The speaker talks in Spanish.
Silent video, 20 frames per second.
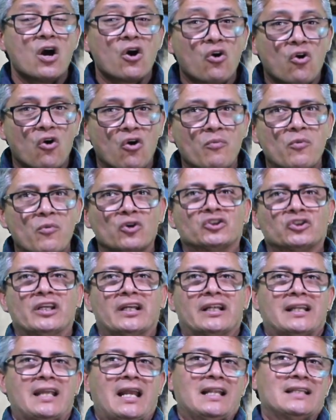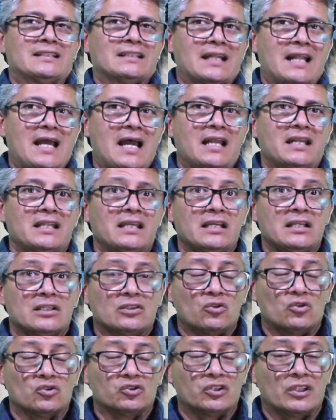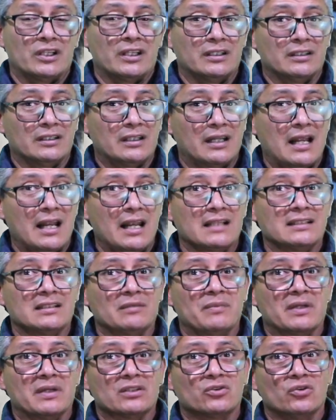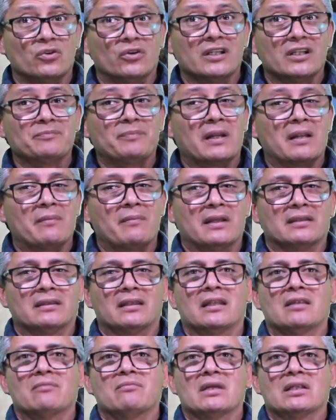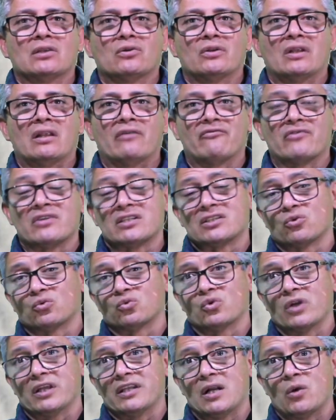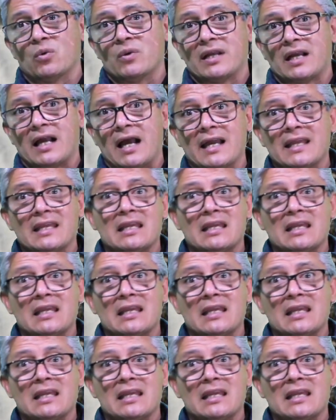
¿Cómo se realizarán y sostendrán las inversiones para mantenimiento de la infraestructura hidráulica